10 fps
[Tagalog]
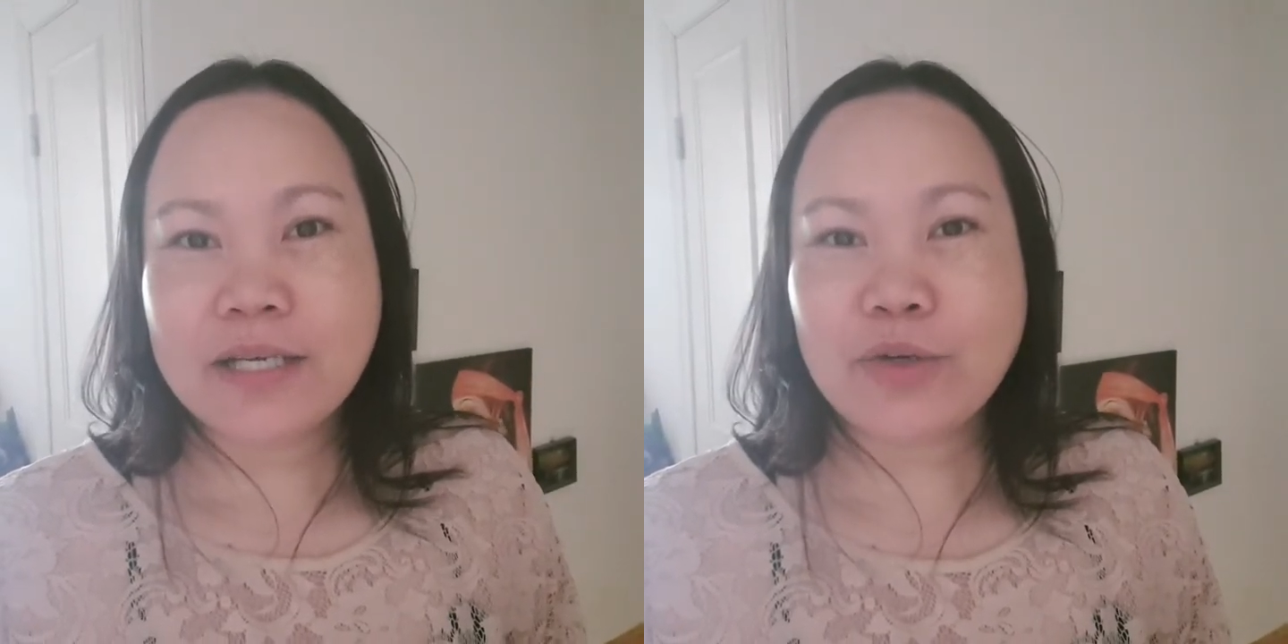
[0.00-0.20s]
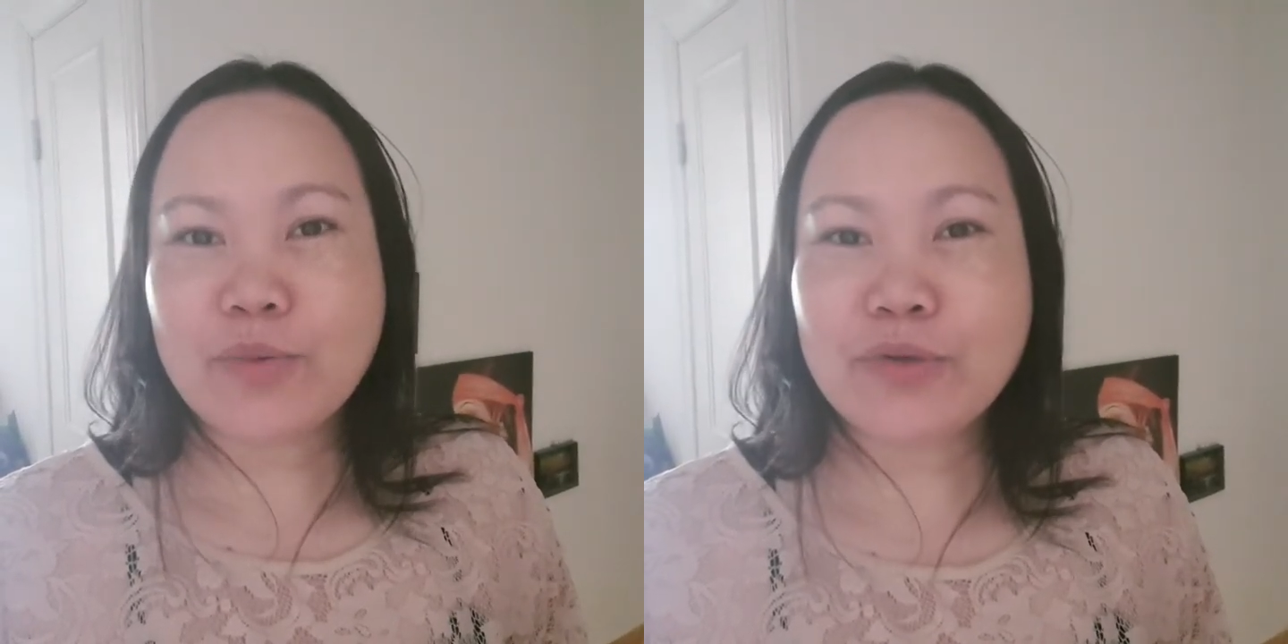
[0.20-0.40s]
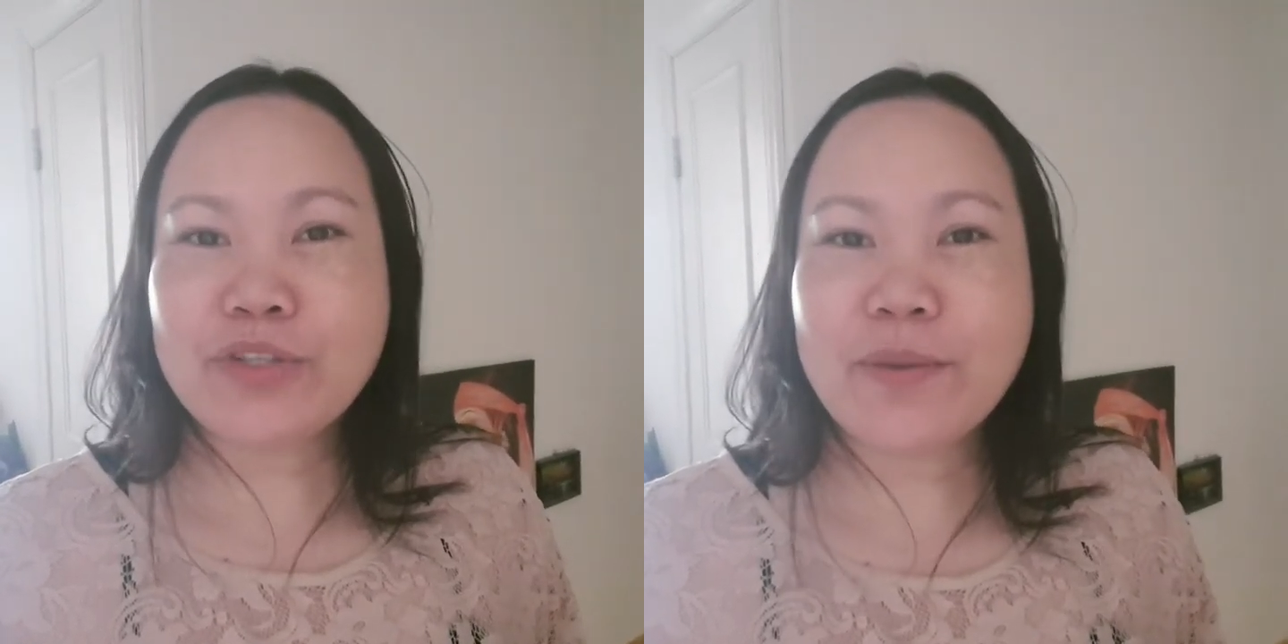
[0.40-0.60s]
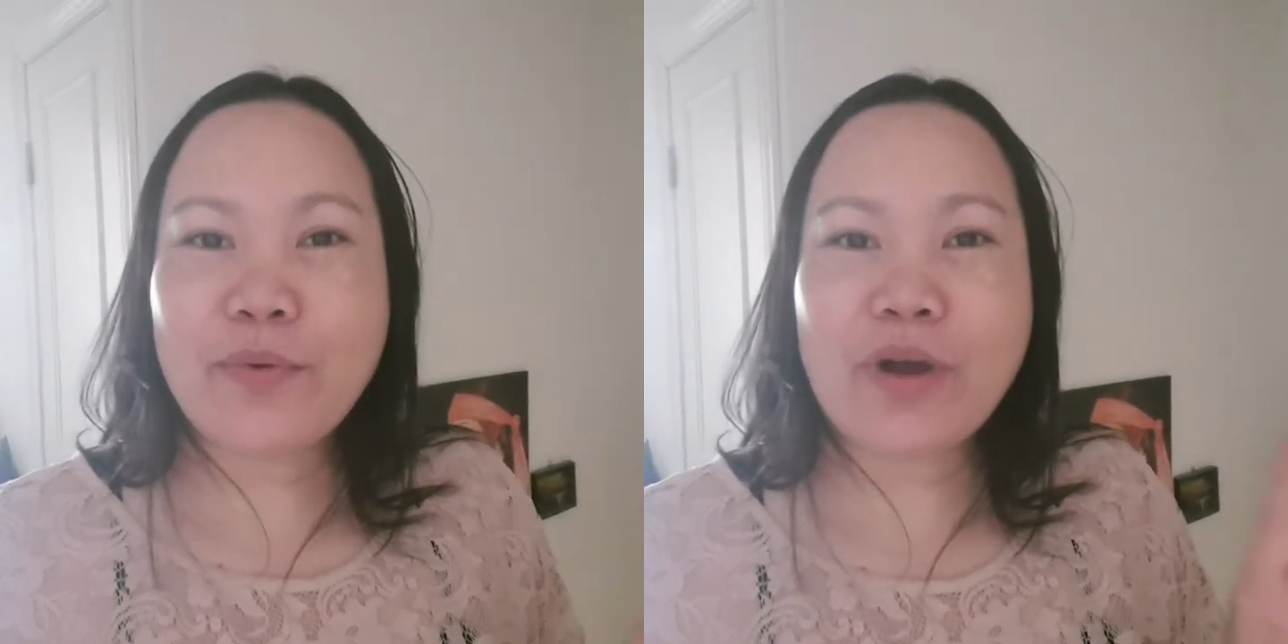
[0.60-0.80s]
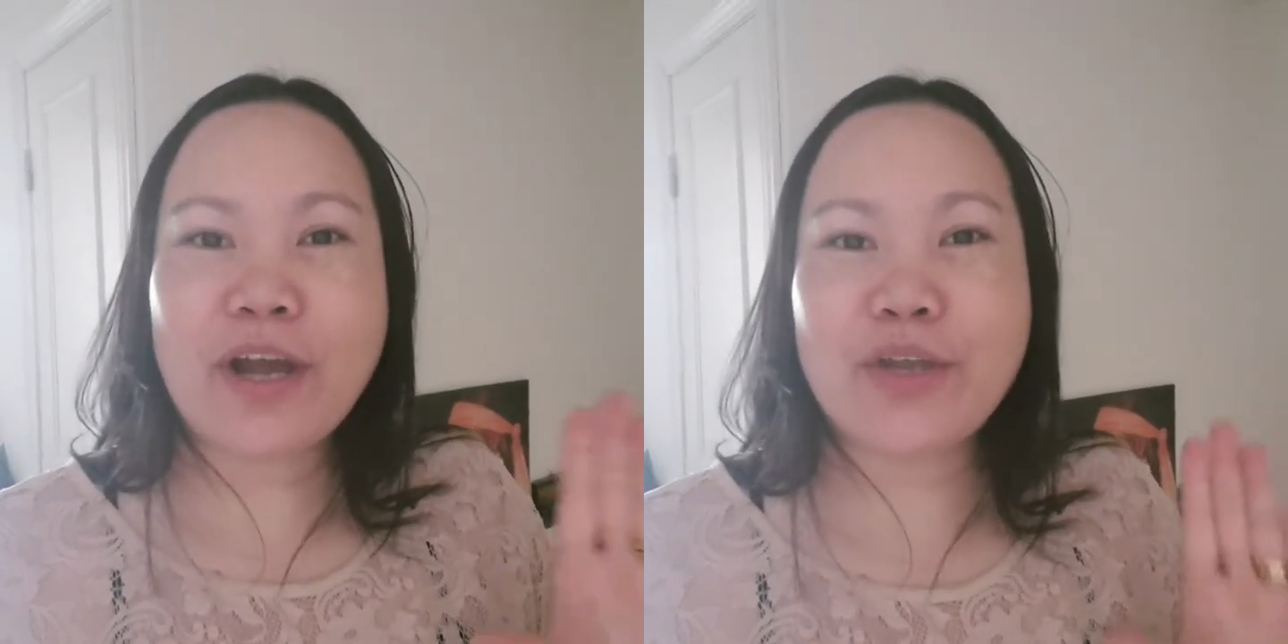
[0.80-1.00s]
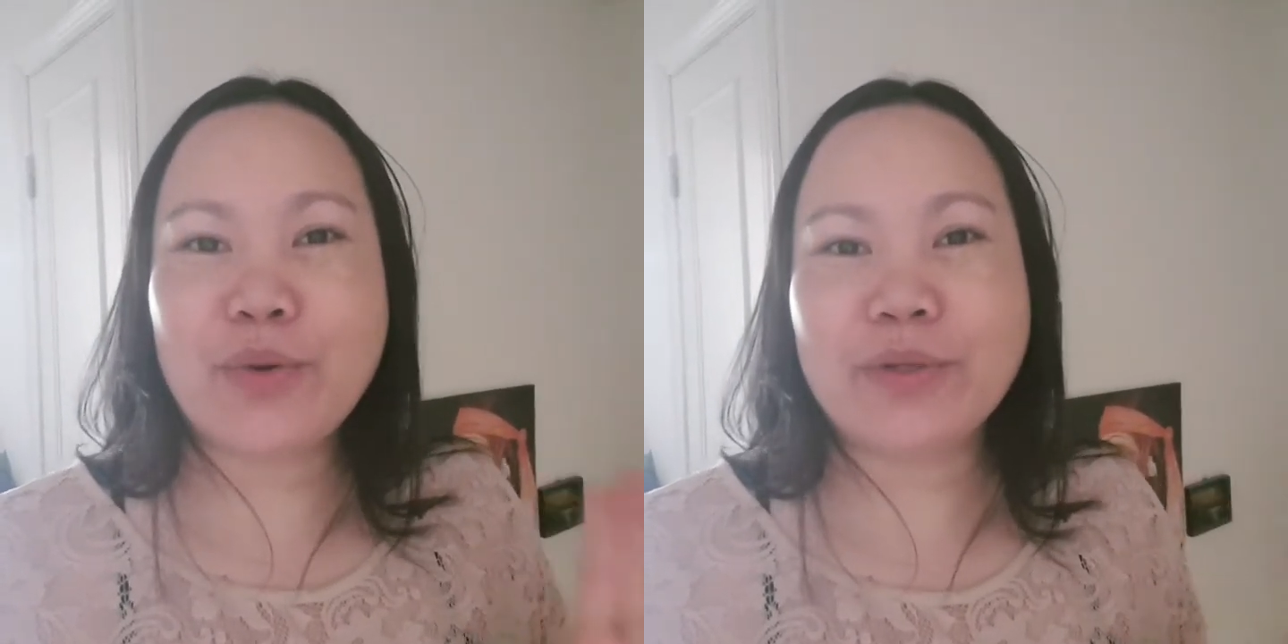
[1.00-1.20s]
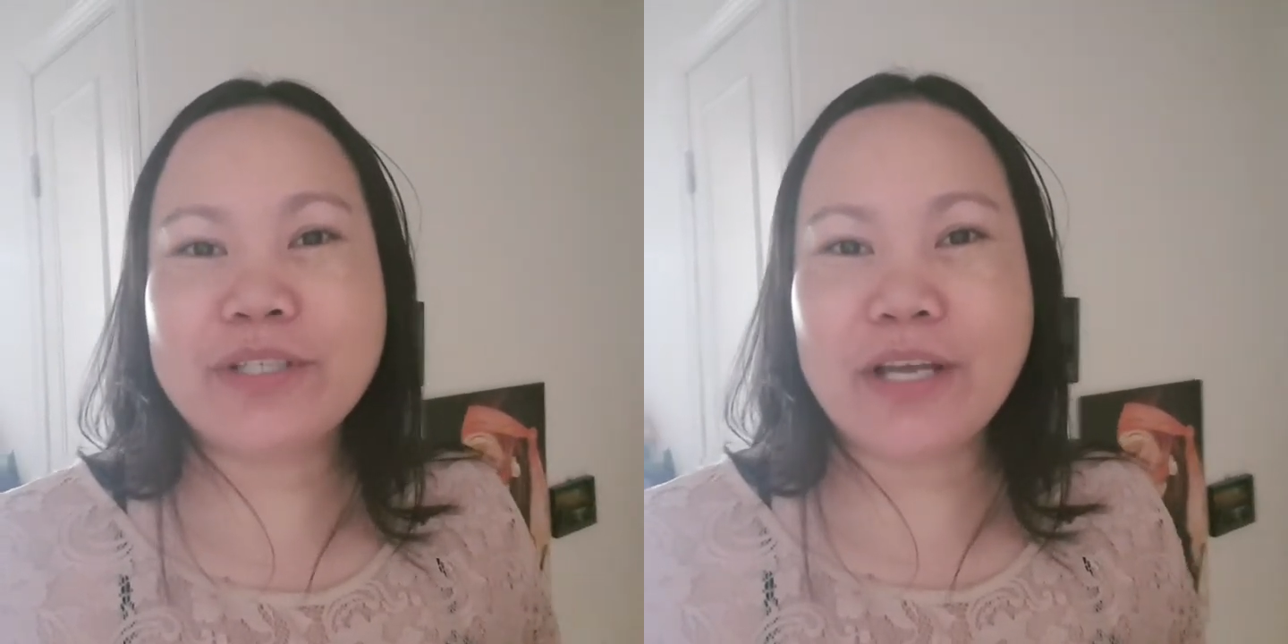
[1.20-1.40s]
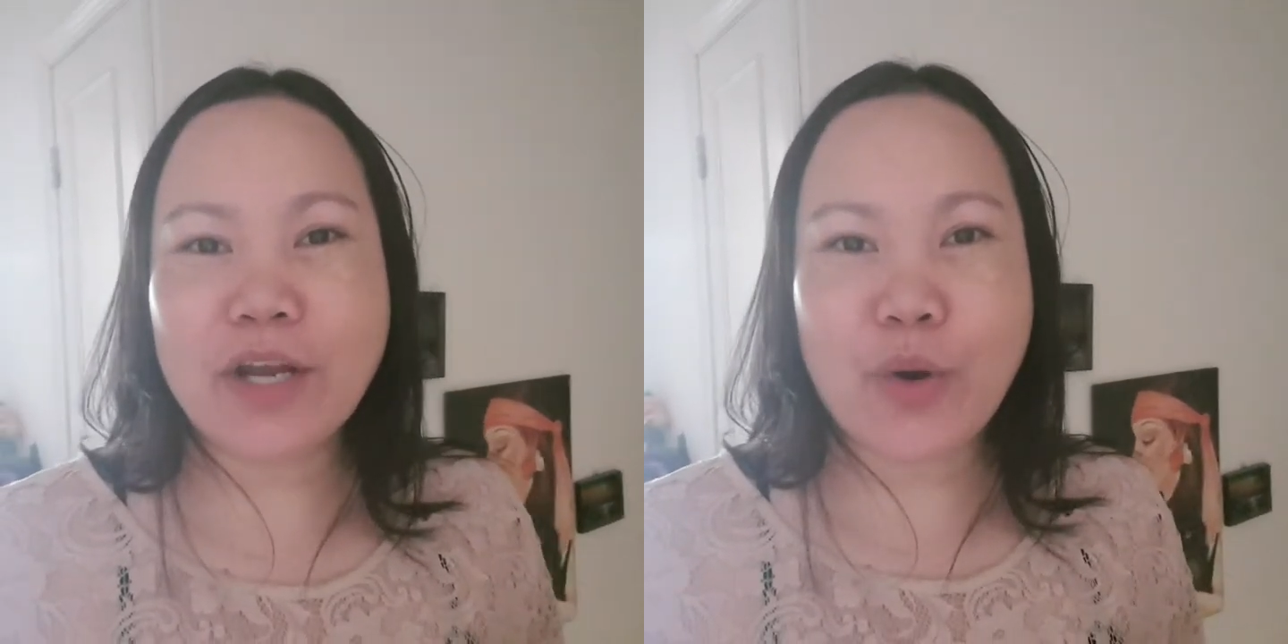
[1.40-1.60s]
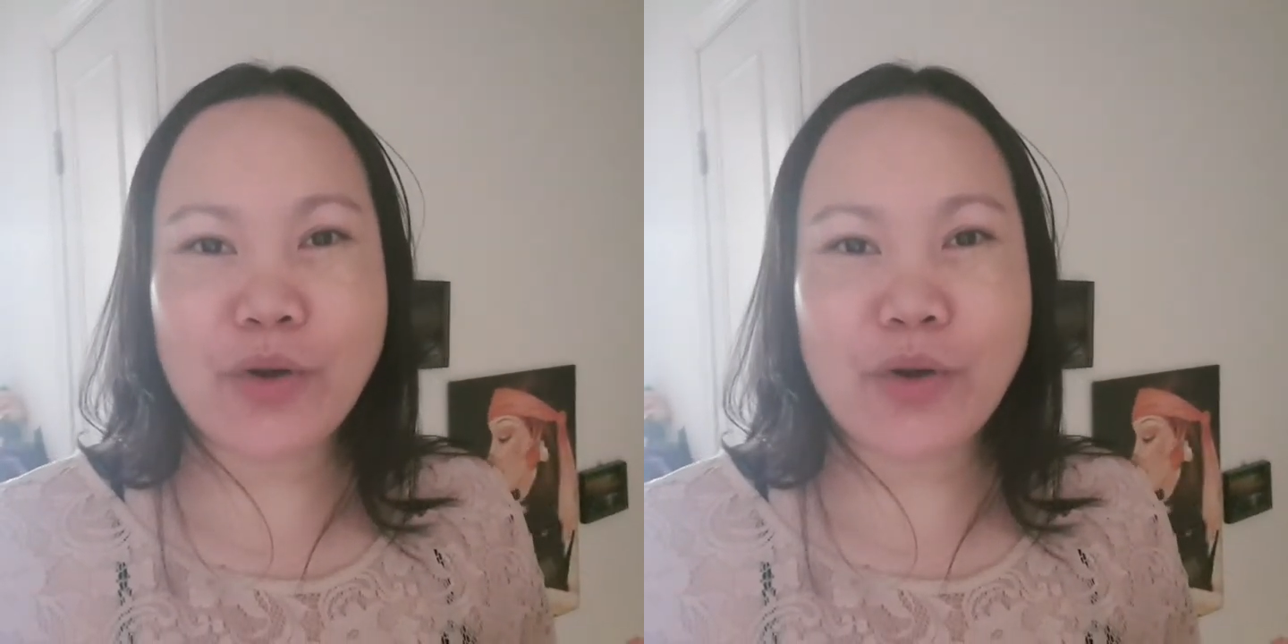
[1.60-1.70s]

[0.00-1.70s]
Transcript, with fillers: Kumusta po kayo? Sana